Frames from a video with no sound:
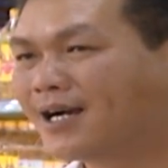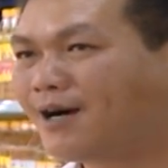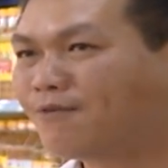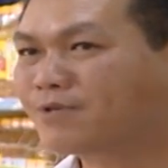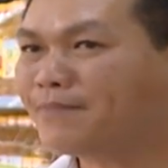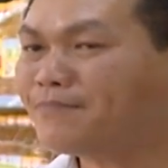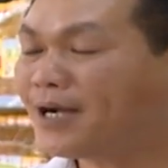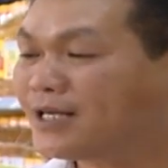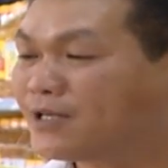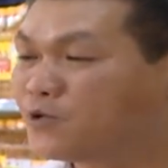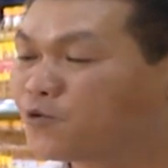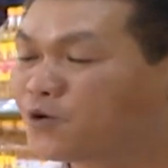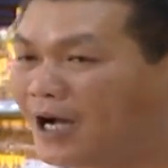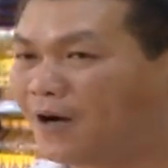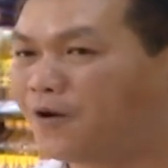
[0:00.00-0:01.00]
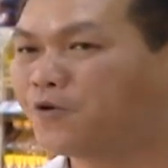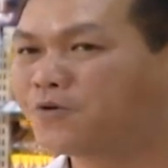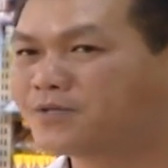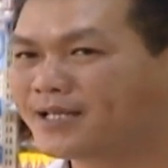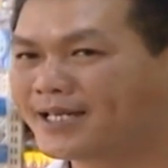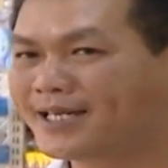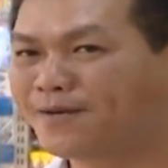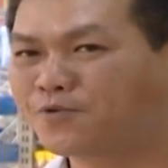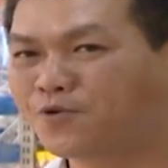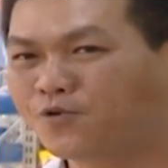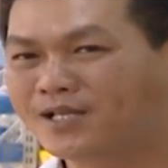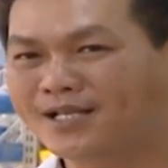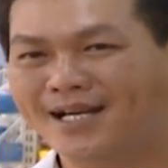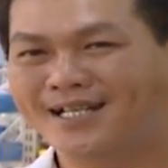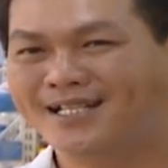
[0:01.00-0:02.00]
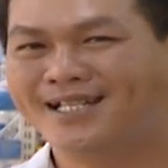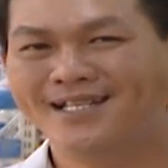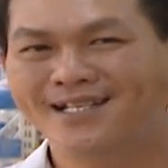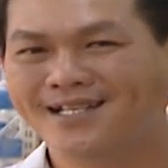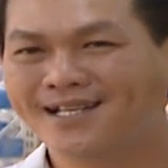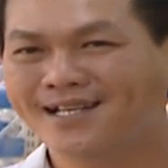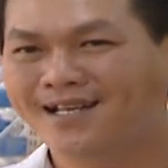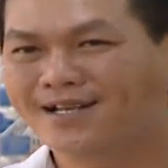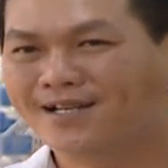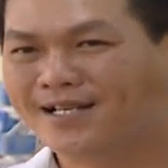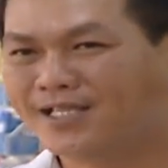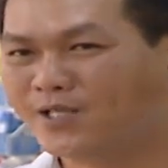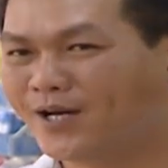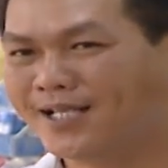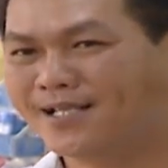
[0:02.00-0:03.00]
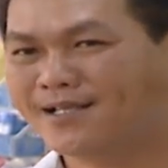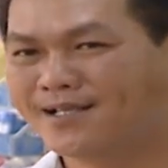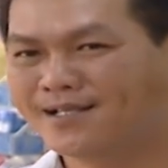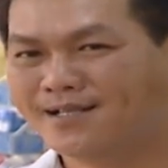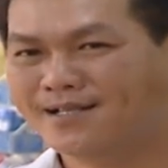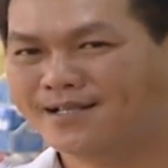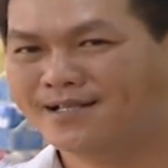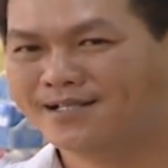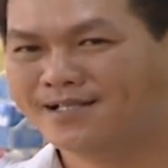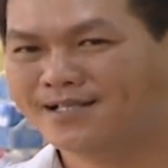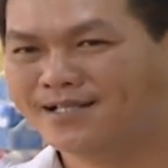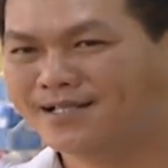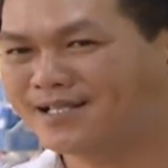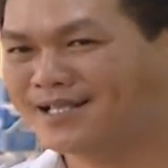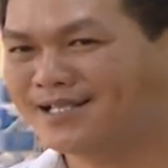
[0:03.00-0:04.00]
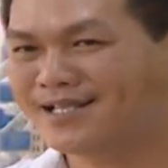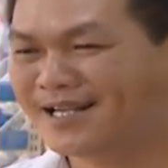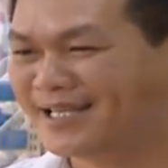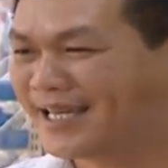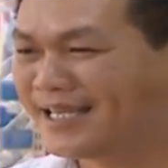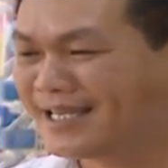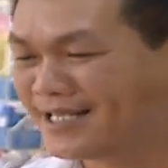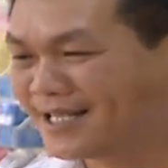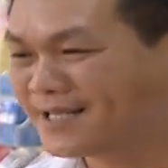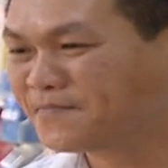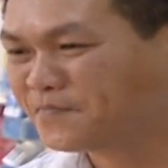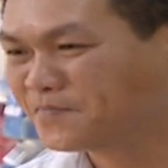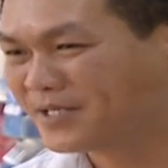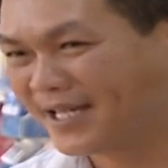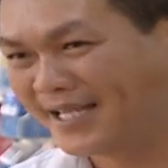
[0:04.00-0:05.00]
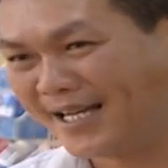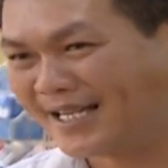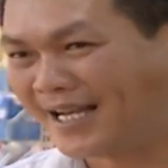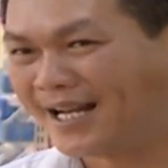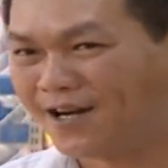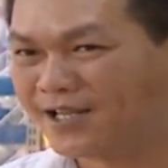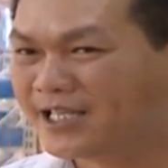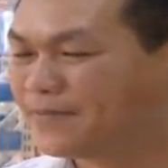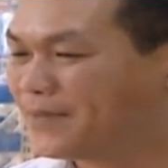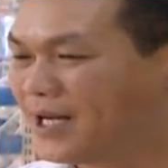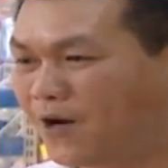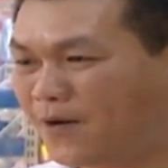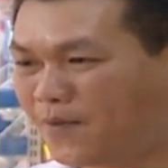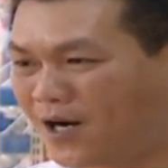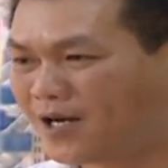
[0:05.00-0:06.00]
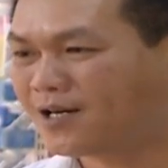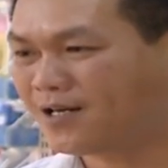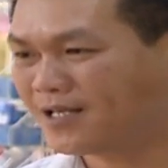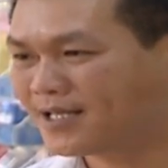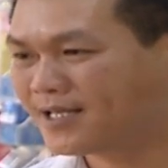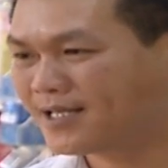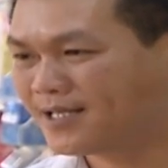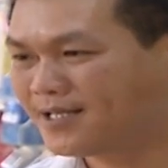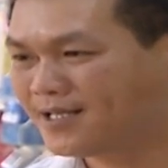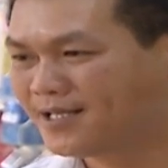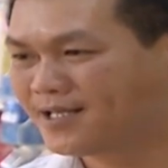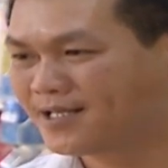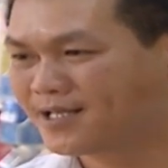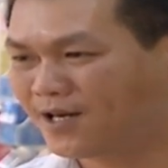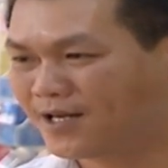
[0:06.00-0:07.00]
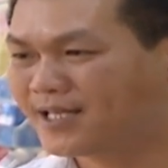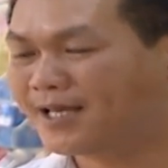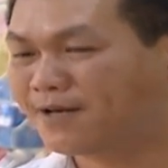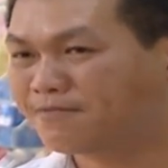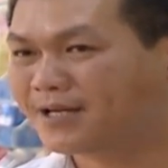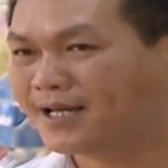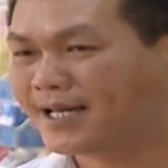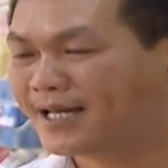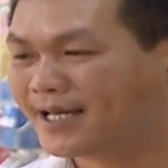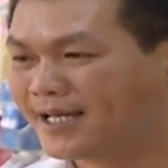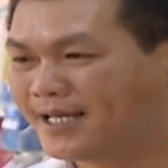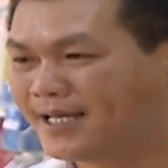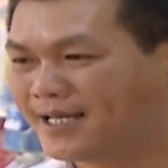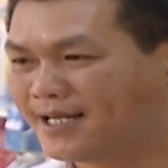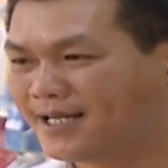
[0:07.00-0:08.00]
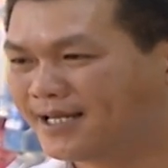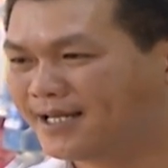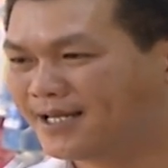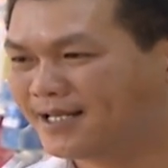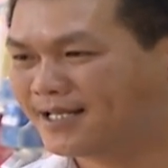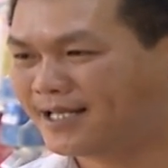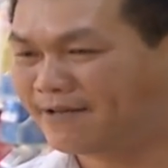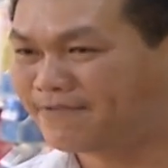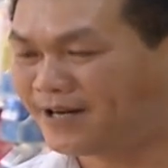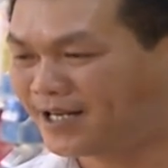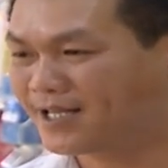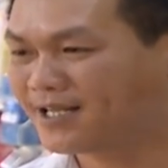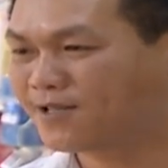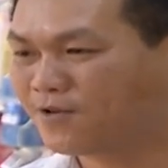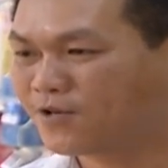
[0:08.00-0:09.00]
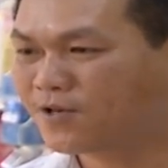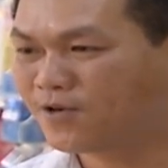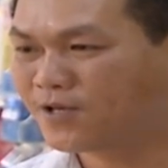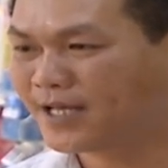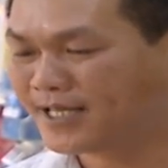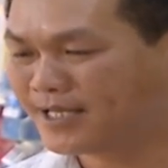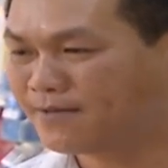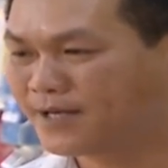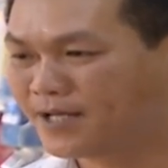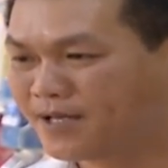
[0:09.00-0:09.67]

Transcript: không nắm bắt được nhu cầu thì trong cuộc chơi kinh doanh thương trường là chiến trường, thì chắc chắn họ sẽ bị loại bỏ khỏi khỏi trong cái cái cái thị phần của, của thị trường